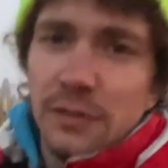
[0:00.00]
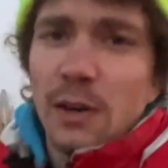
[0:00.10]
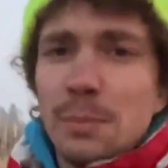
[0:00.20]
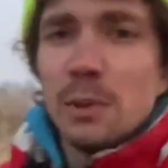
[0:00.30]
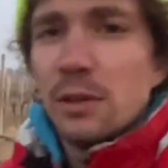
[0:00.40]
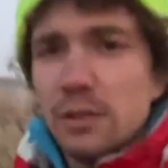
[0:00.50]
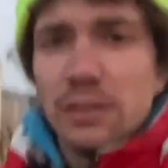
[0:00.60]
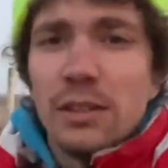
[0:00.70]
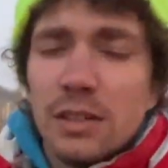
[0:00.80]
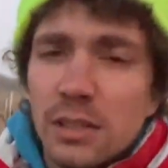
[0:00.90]
fra po
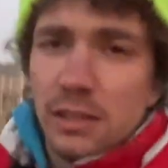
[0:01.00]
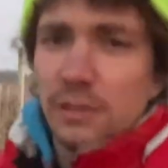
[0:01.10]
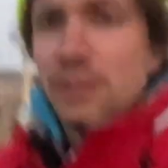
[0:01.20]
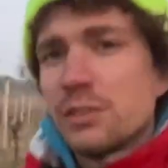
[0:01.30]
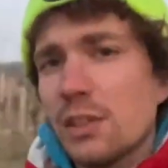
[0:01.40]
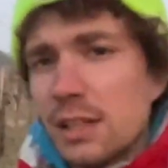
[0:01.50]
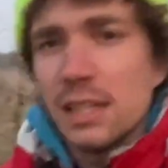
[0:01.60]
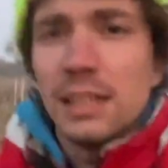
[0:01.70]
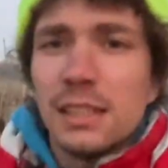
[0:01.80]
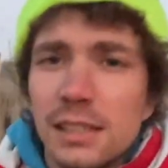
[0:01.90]
sarà
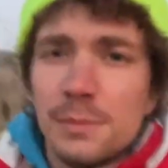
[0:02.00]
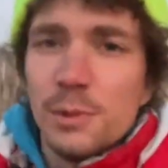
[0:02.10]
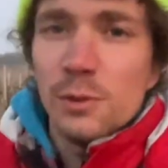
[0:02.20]
anche il mio